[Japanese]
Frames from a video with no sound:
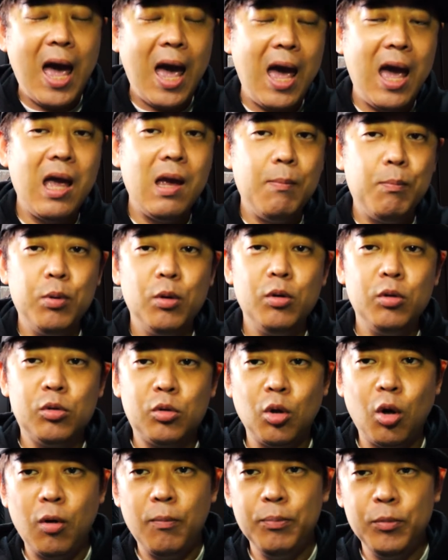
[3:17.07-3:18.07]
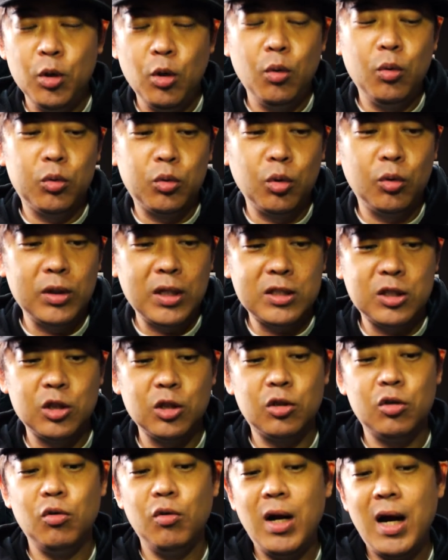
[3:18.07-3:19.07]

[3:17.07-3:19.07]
エイブルトンノートで作